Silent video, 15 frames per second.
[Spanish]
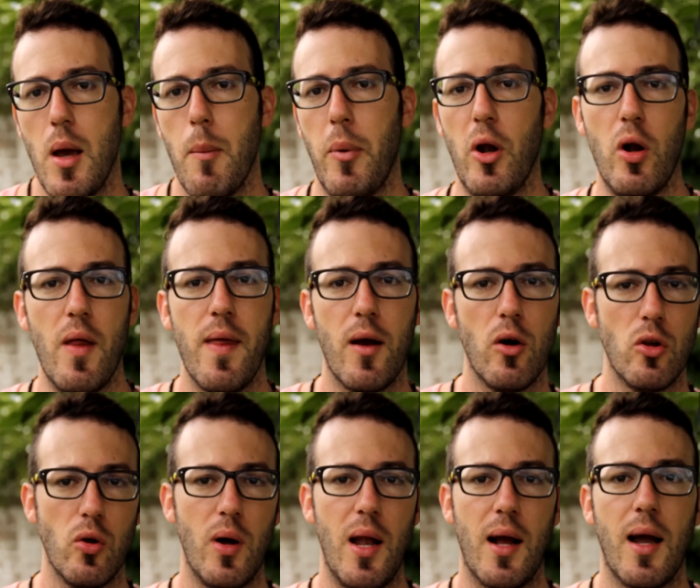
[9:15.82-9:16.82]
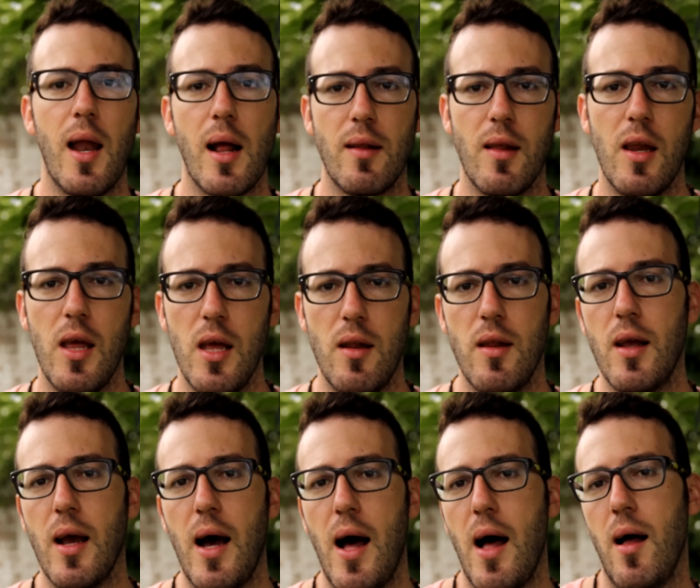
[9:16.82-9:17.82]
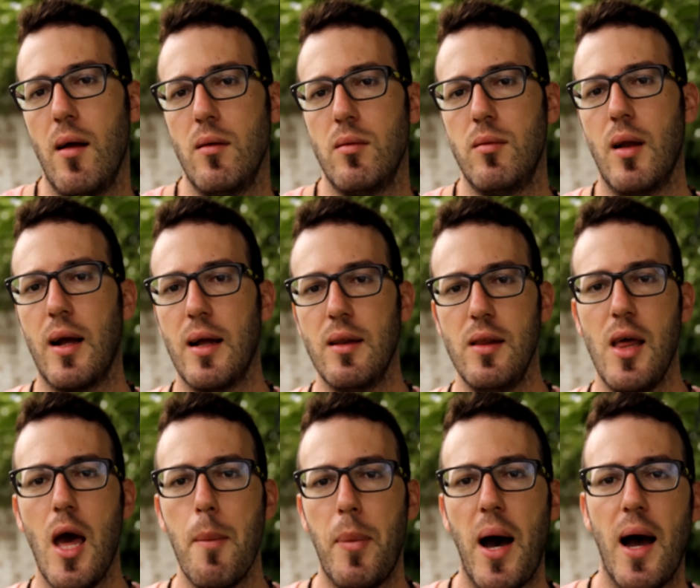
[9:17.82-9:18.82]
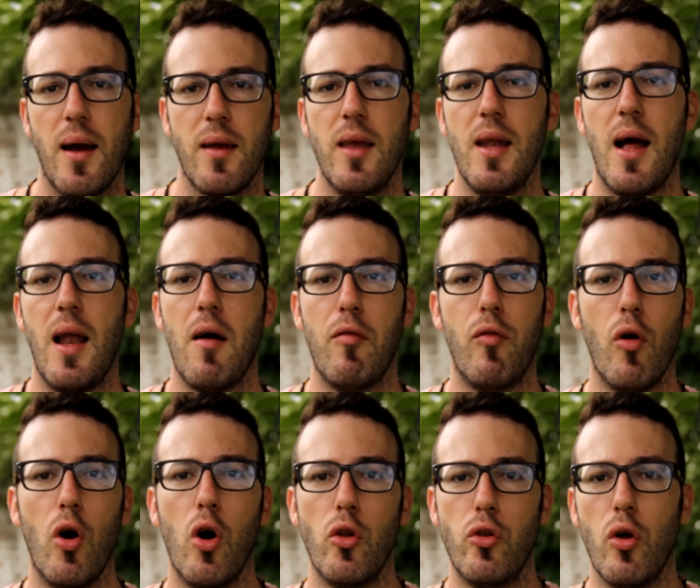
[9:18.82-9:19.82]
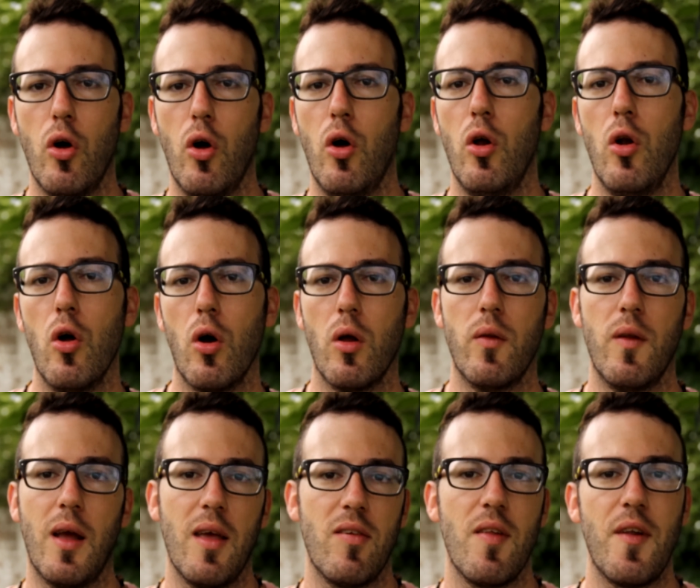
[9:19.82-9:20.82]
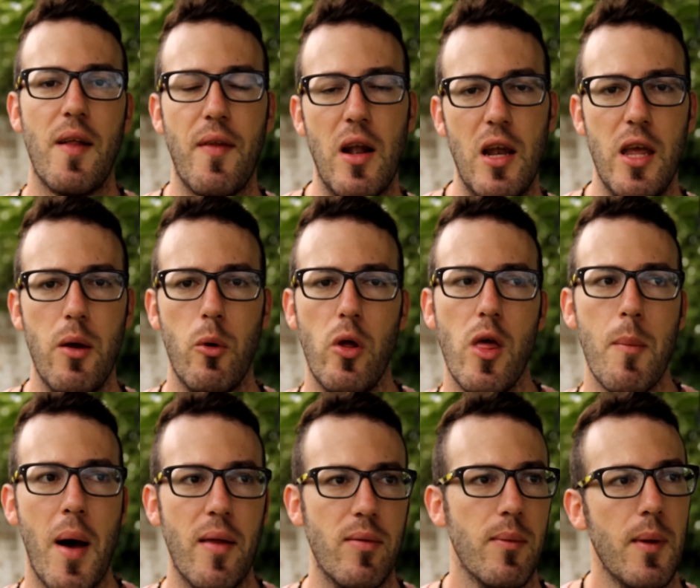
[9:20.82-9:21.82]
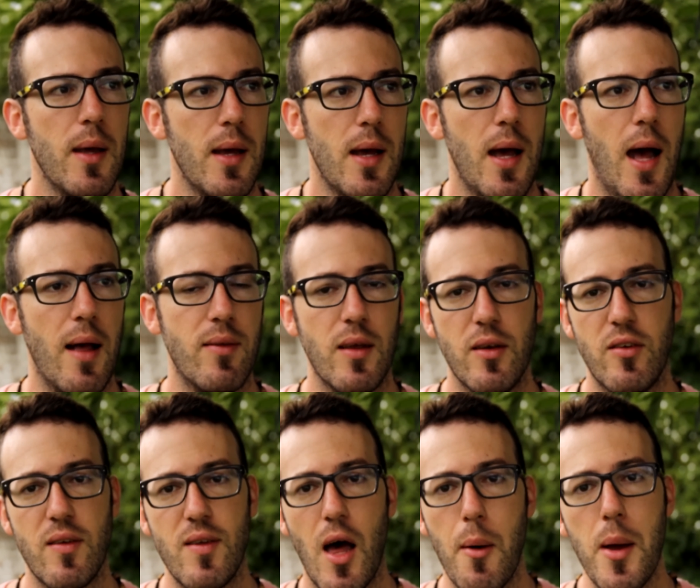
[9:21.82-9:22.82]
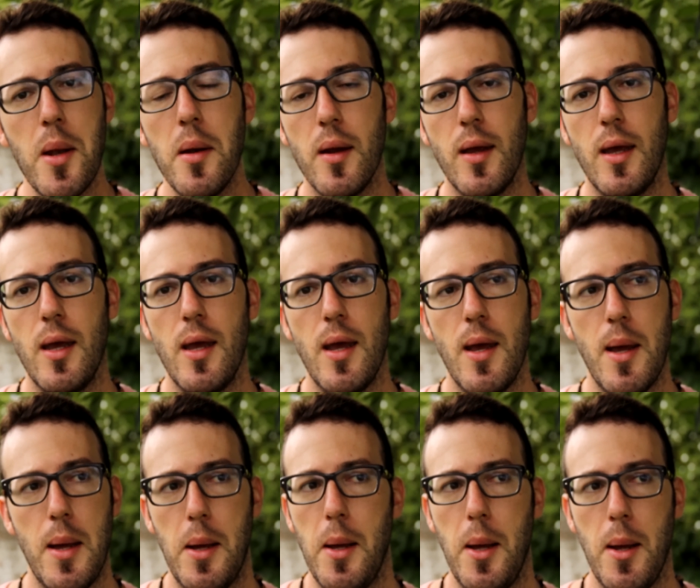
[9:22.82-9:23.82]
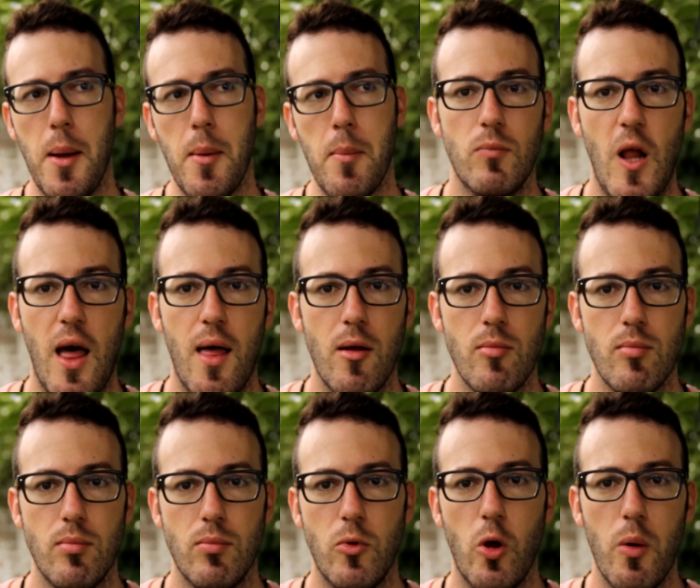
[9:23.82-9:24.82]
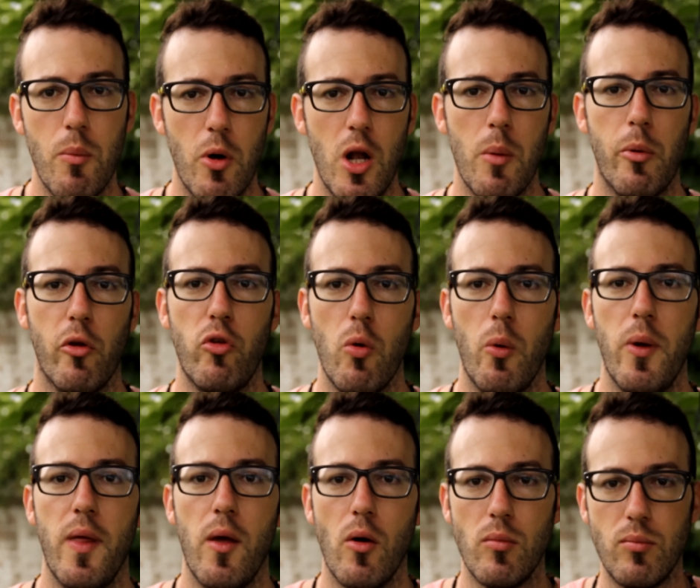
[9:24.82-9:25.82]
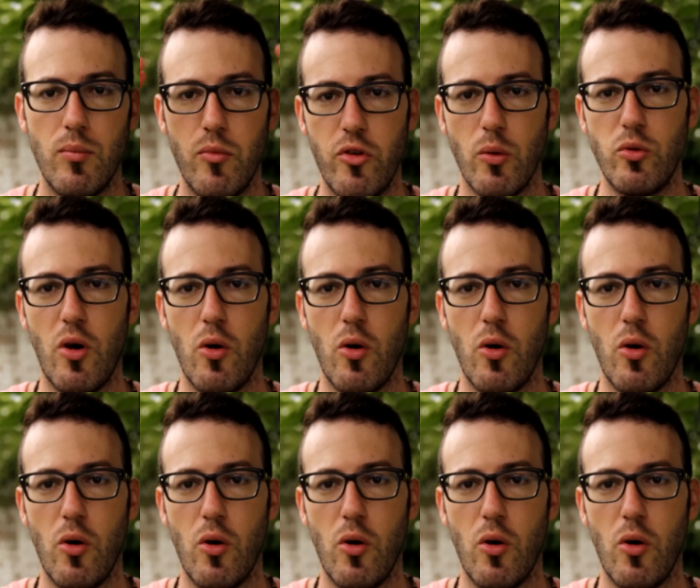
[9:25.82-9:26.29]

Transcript: pero les dejo todas las características, la cantidad de páginas, la foto, de qué se trata el libro y demás. Así que ya saben, eh, nada, nos vemos en el próximo video. Chau,